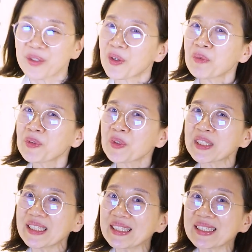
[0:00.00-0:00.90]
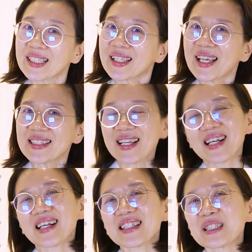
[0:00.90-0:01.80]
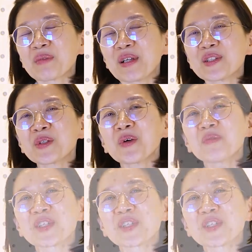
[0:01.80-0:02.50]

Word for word: 여러분 혹시 식혜 생각하시면 다